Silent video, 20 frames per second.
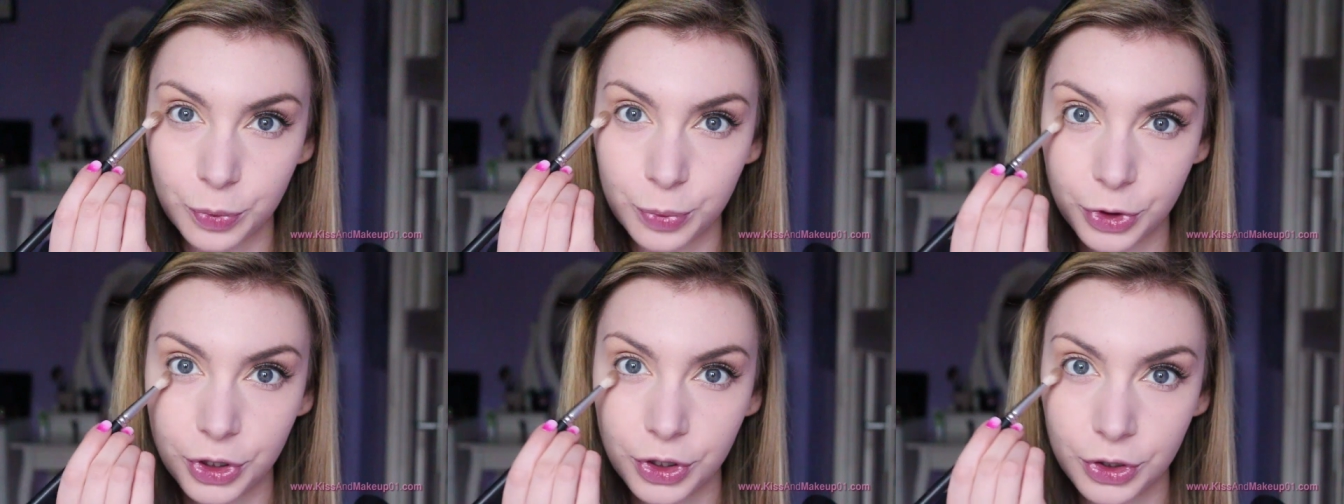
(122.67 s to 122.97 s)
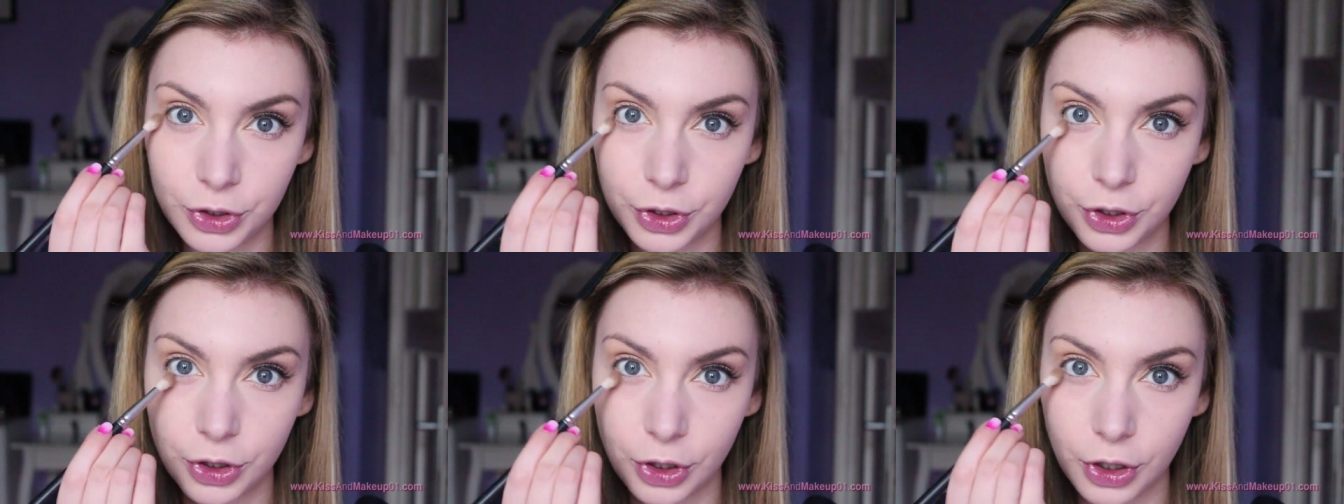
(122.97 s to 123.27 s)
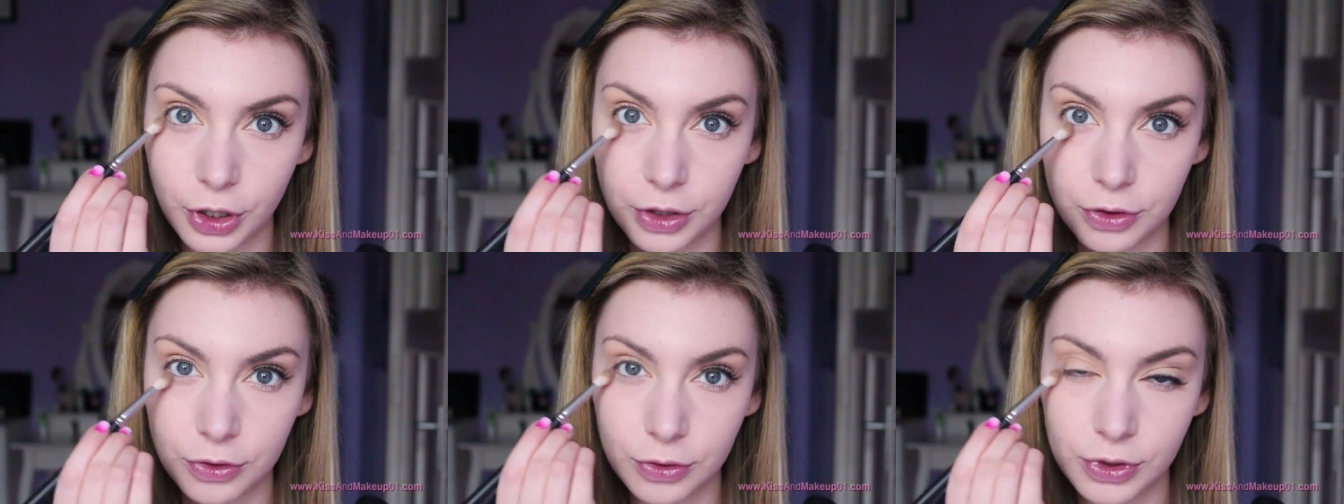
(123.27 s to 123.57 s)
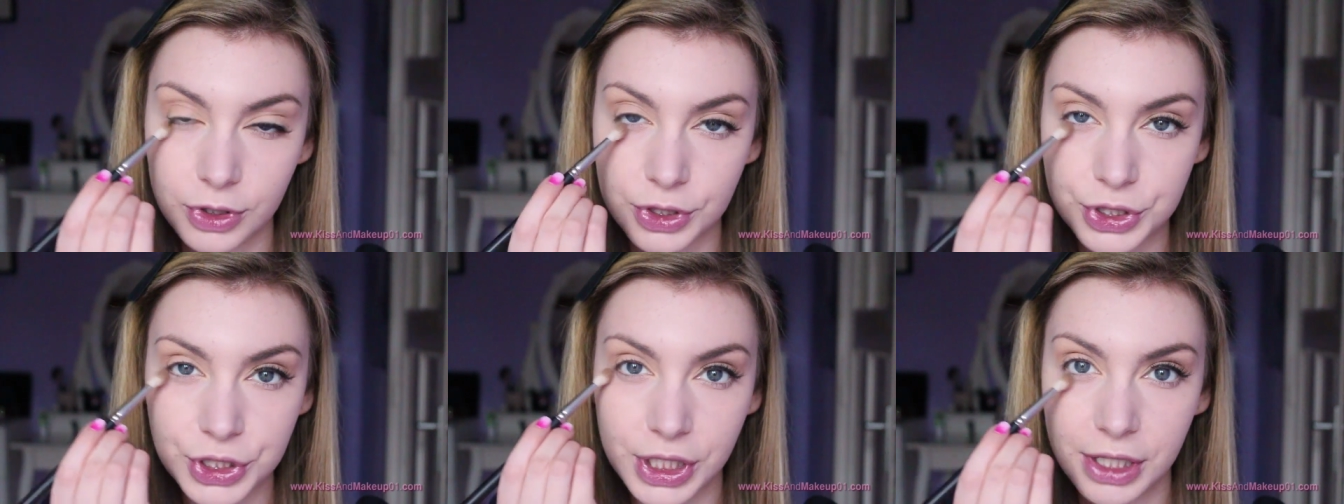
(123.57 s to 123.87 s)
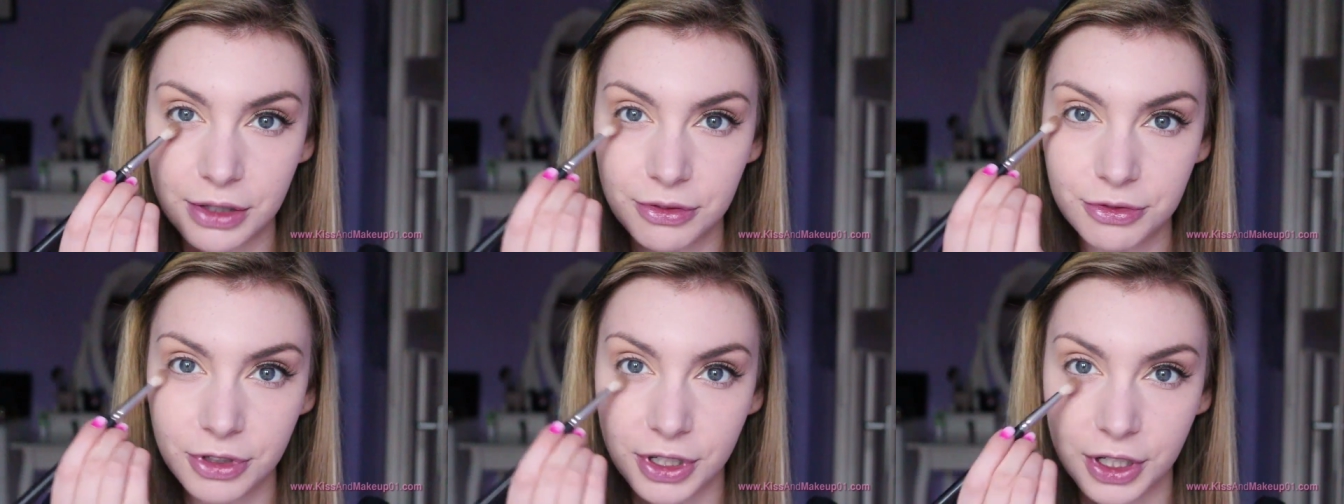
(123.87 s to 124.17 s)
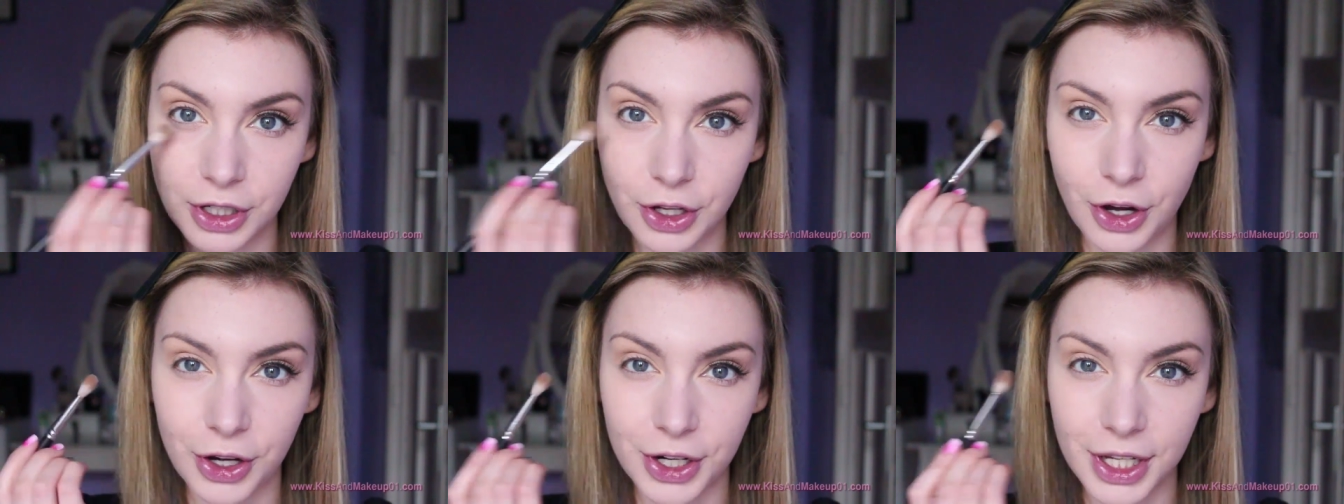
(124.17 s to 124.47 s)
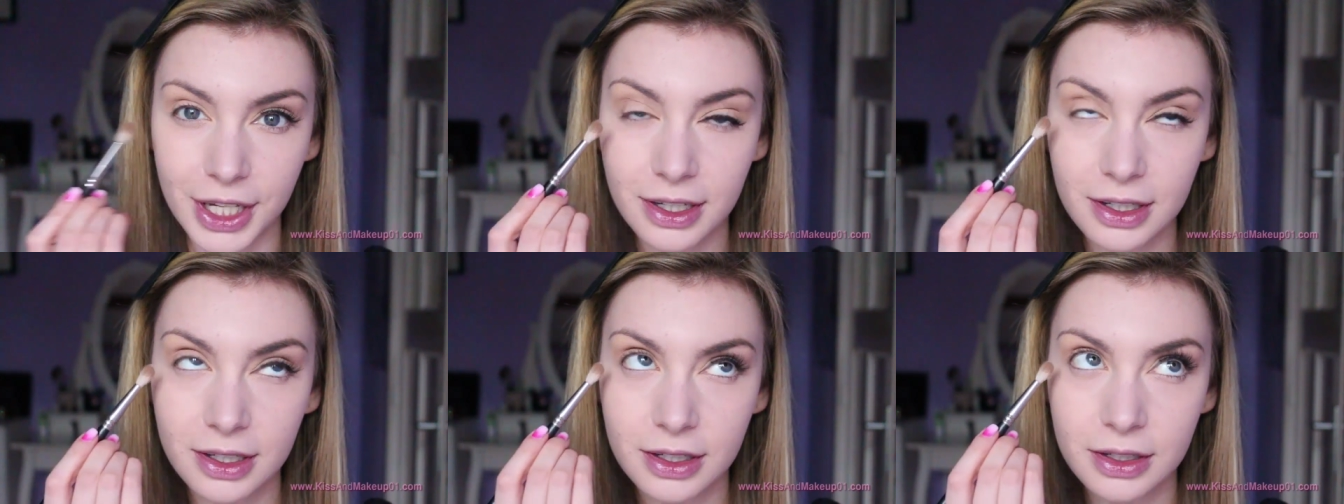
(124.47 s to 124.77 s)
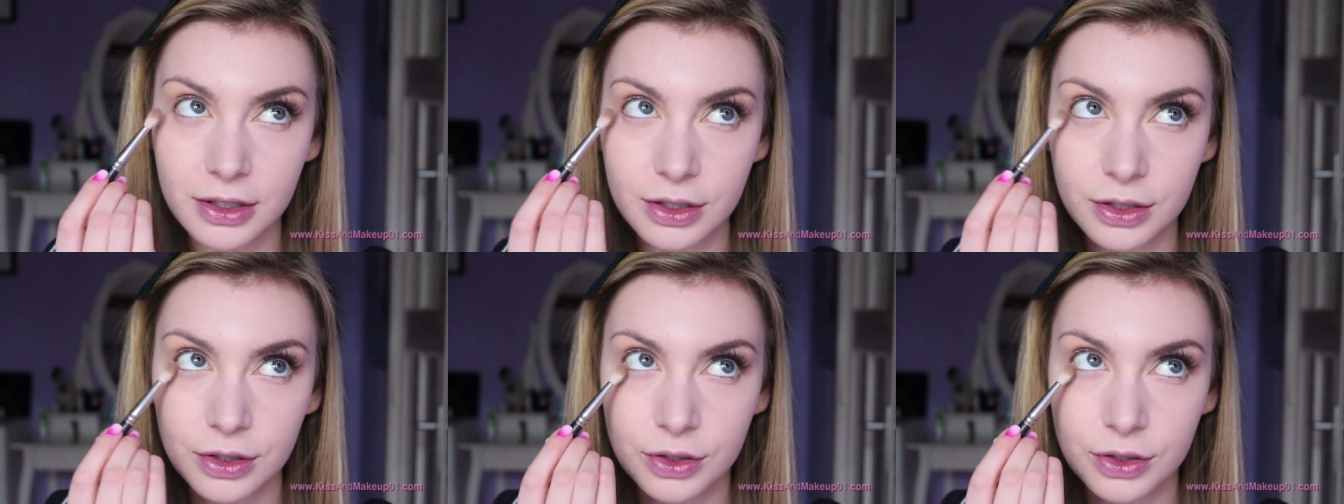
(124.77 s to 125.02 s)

un pochino il colore sulle ciglia inferiori.